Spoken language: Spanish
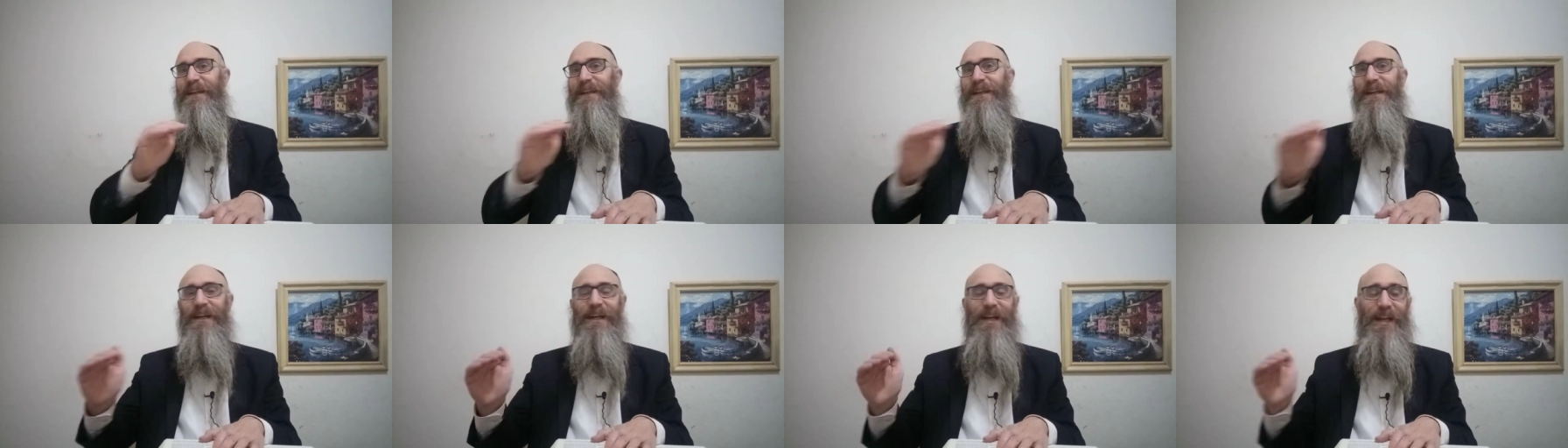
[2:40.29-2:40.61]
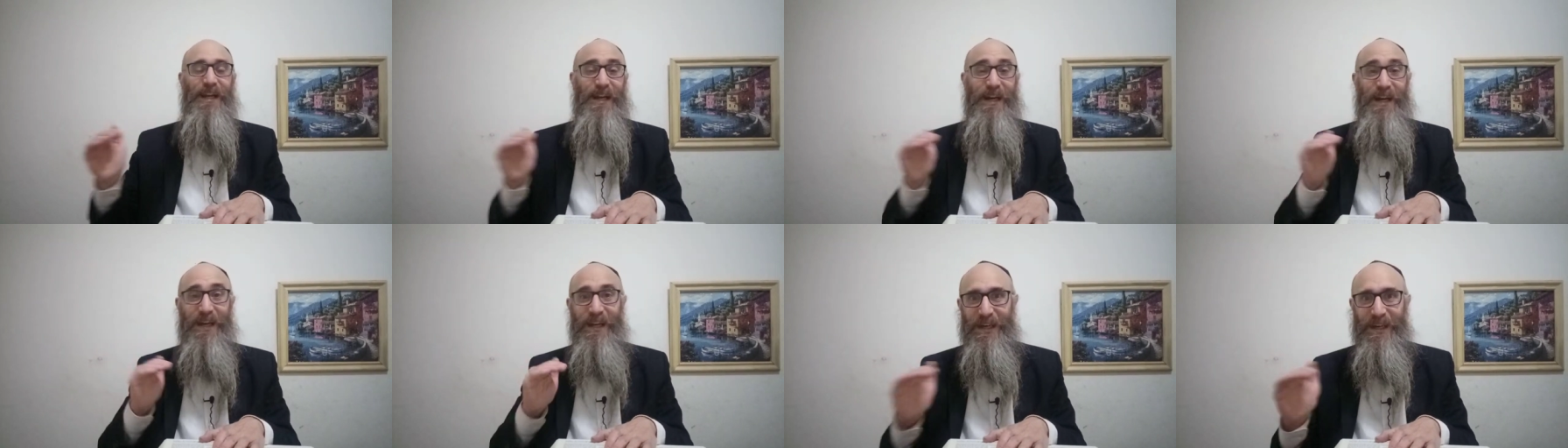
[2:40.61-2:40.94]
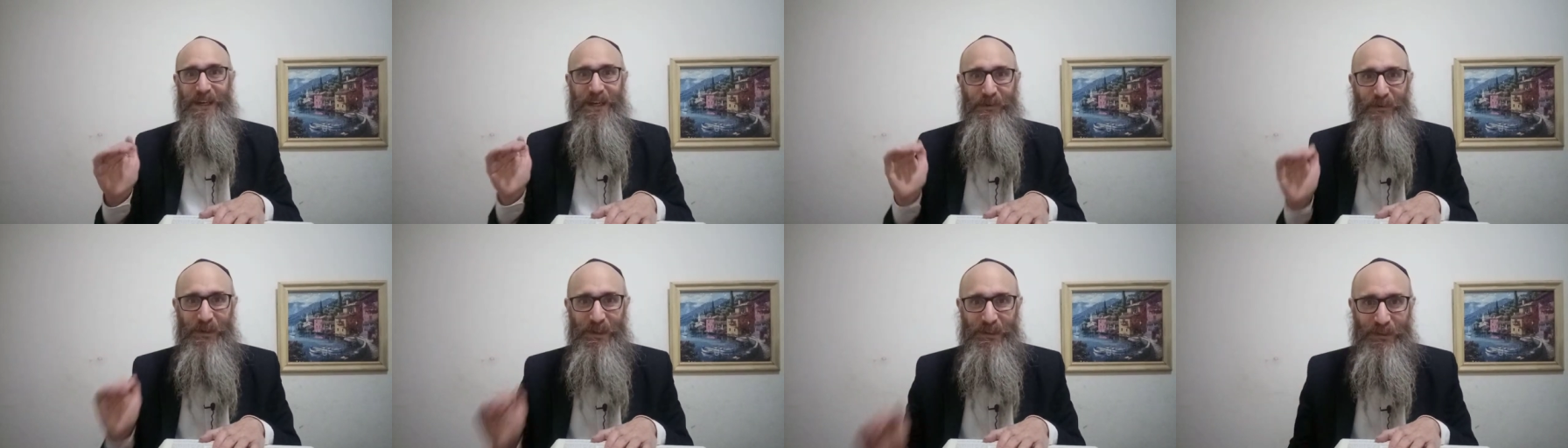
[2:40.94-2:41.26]
a la
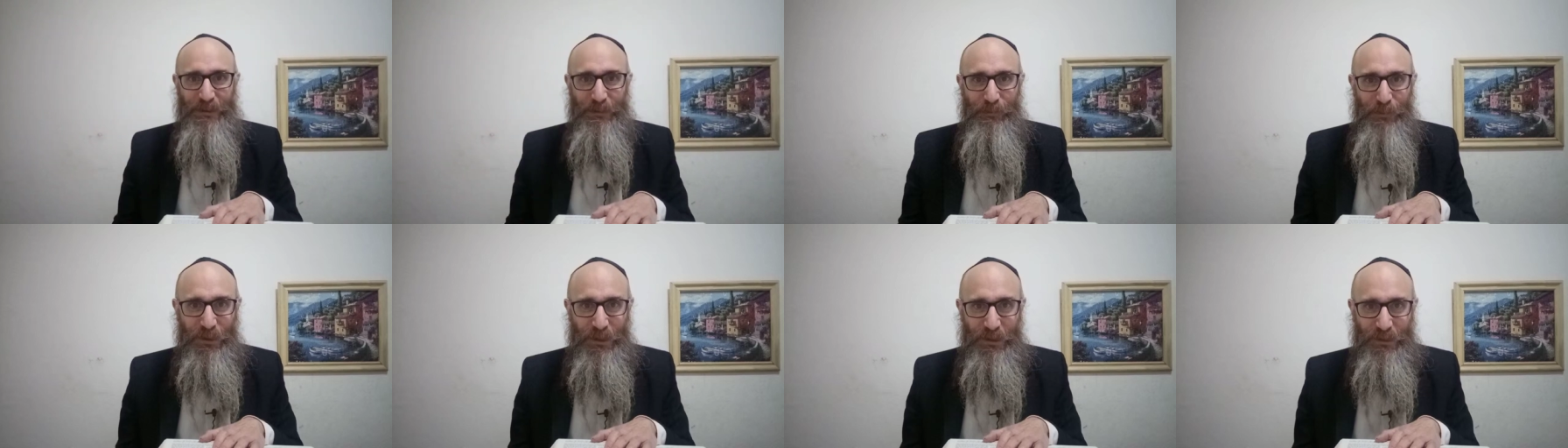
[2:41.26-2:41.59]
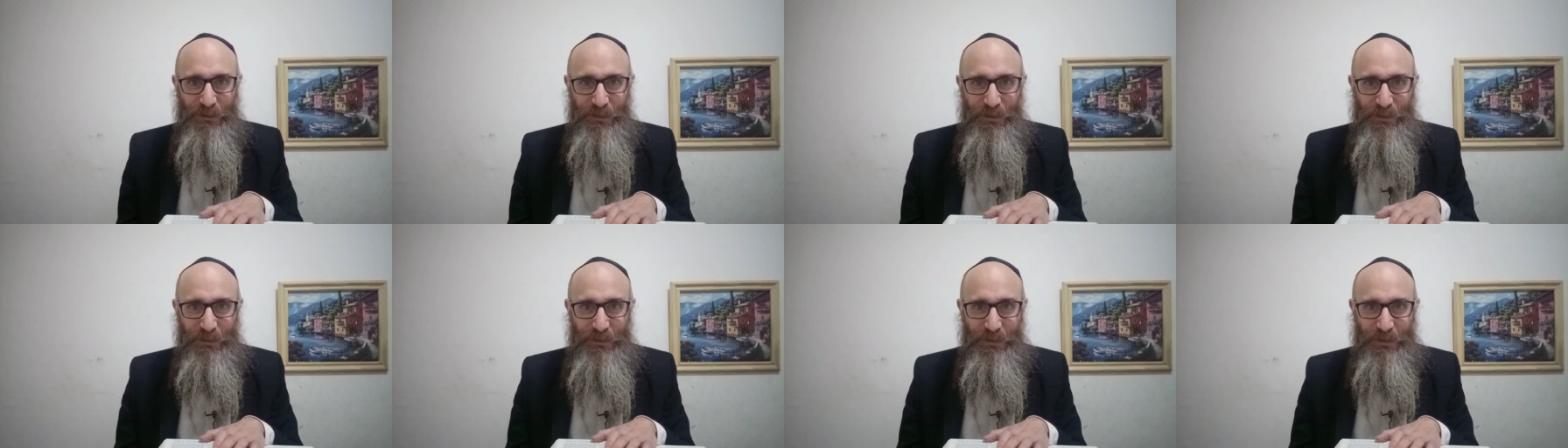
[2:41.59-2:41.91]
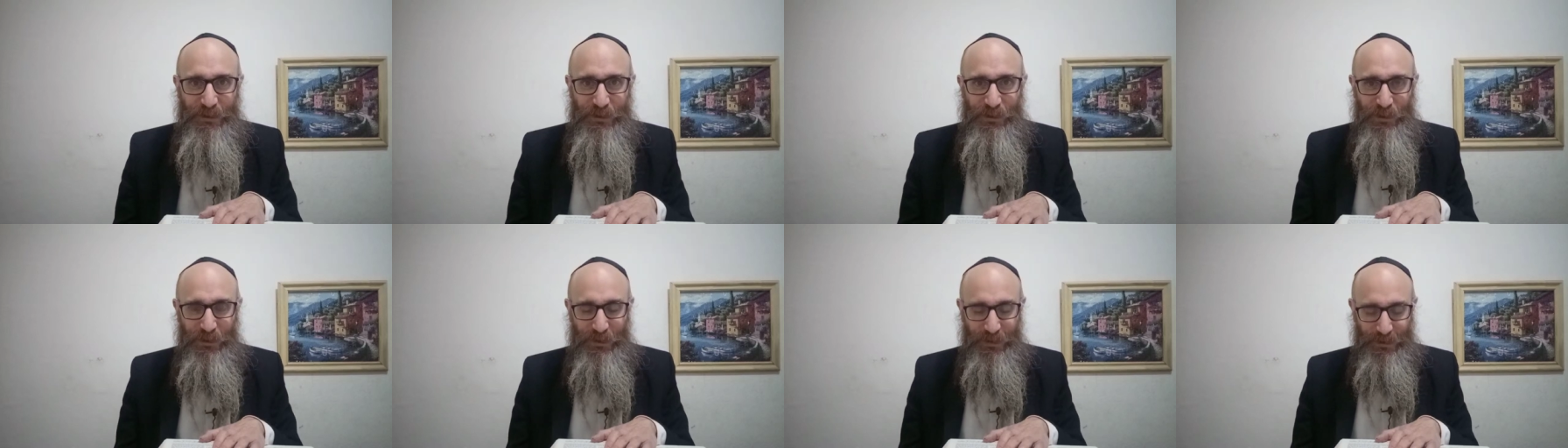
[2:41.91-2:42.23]
cabeza, por así decir,
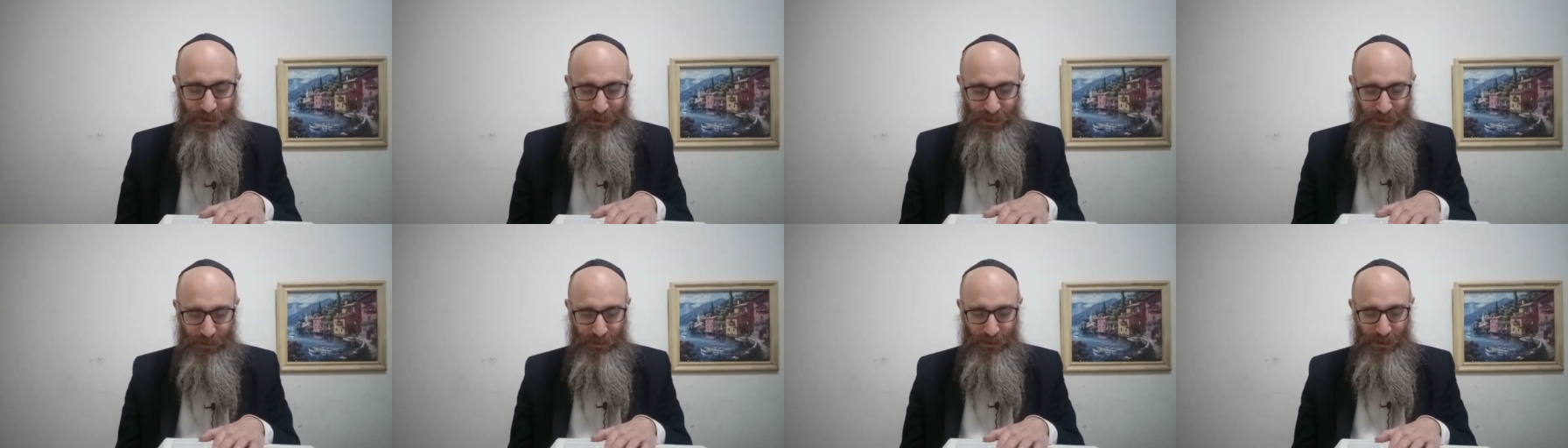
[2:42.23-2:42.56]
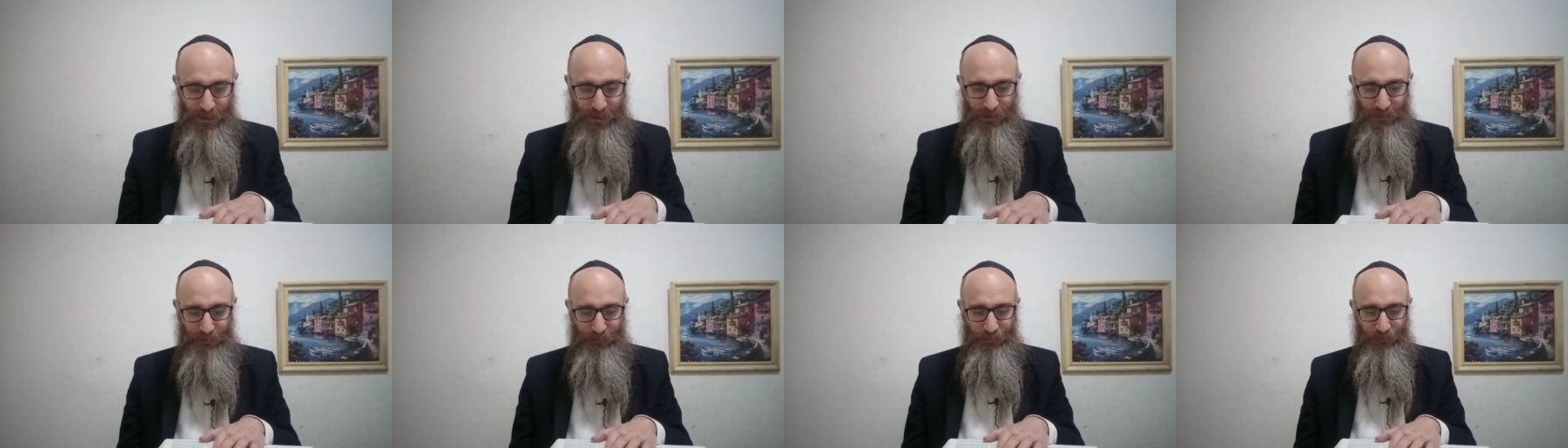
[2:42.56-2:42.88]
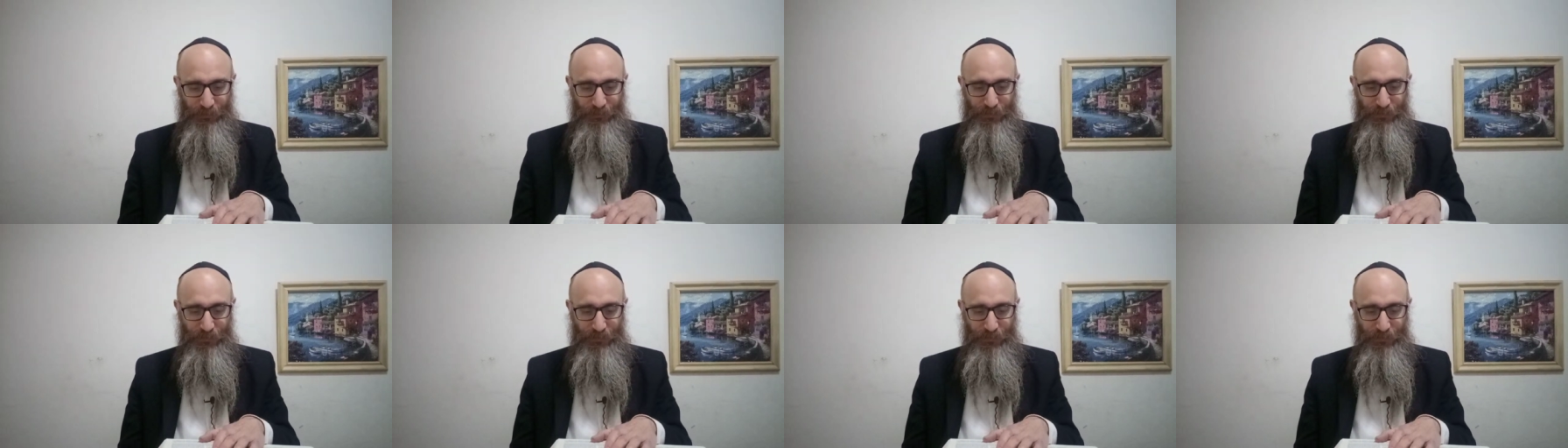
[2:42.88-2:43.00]
de toda esta rebelión.